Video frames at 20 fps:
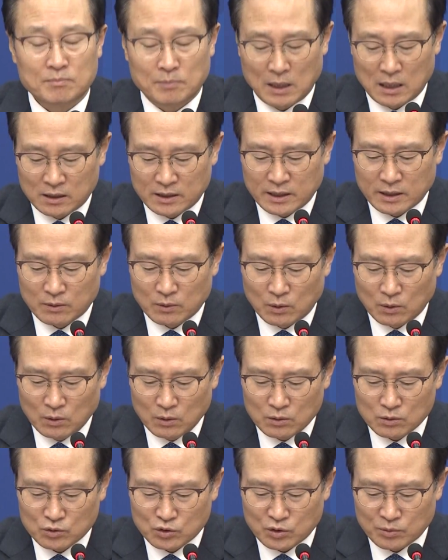
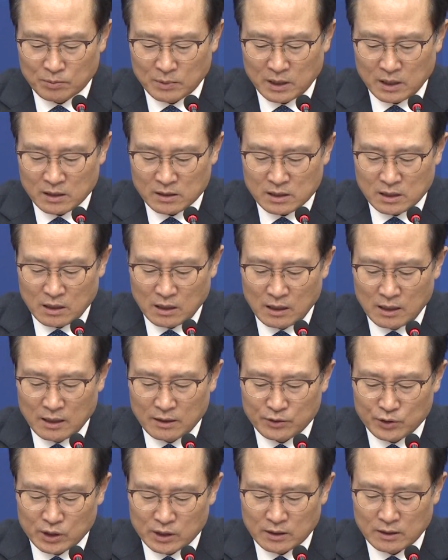밝히고 국민의
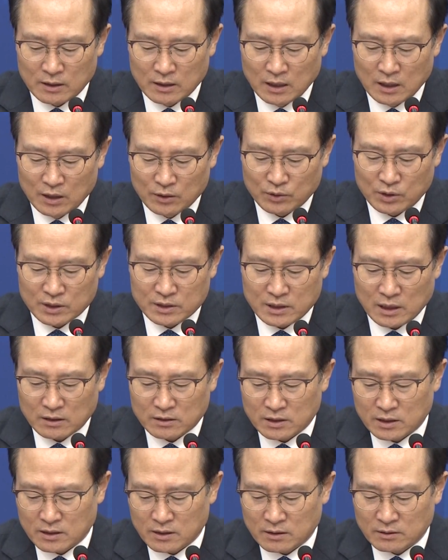신뢰를
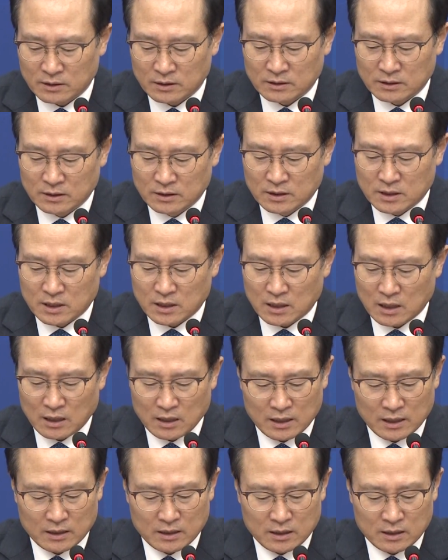되찾으려는 의지가
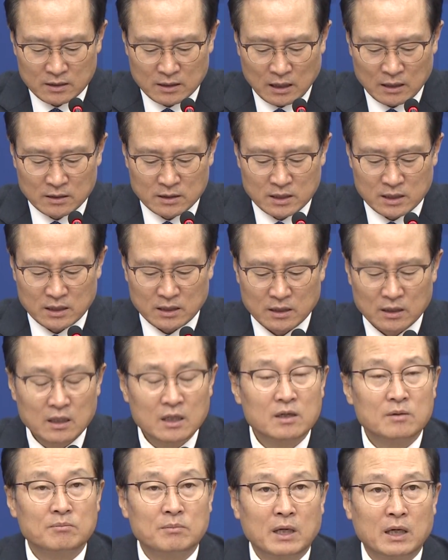있기는 한지
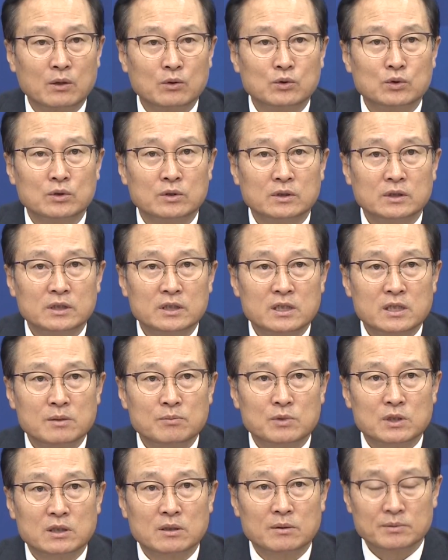매우
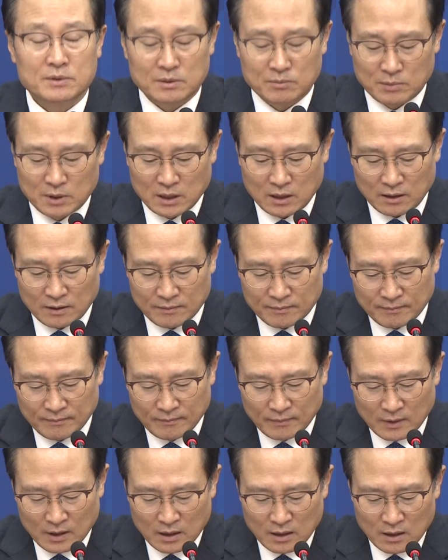의심스럽습니다.
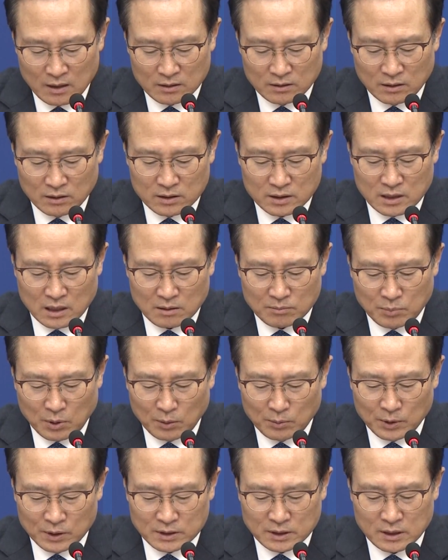더 이상
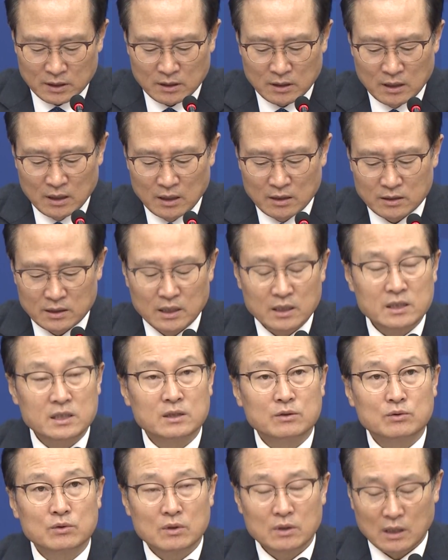법원이 제
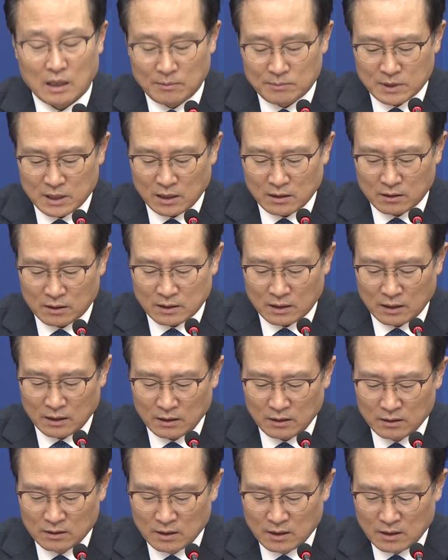식구를
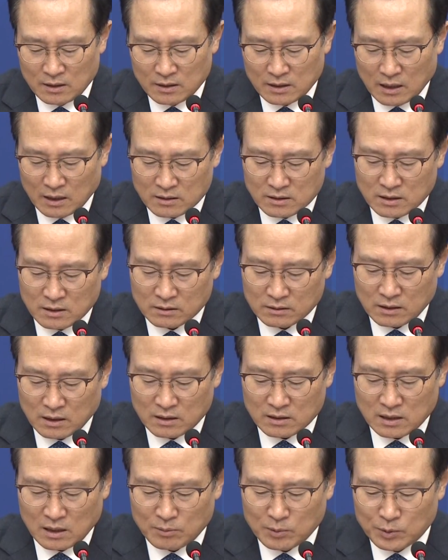감싸거나
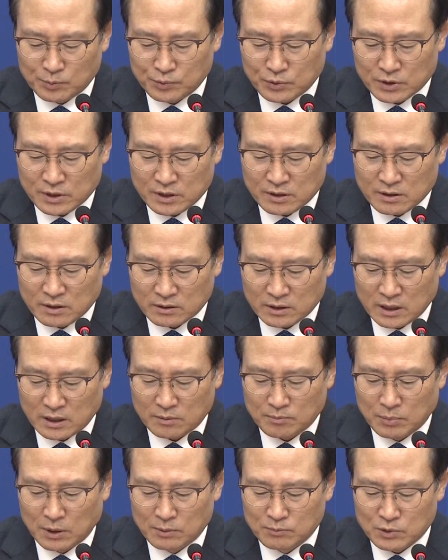양승태 사법부 시절의
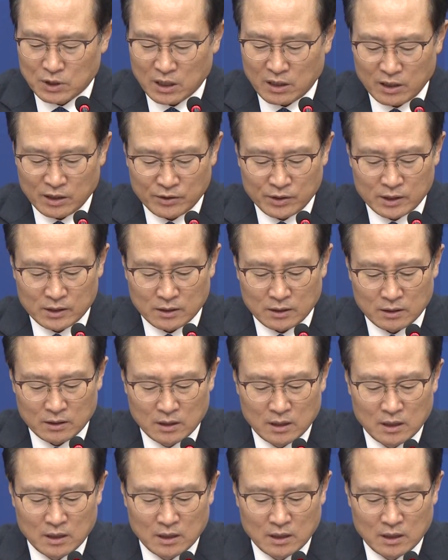범죄 행위를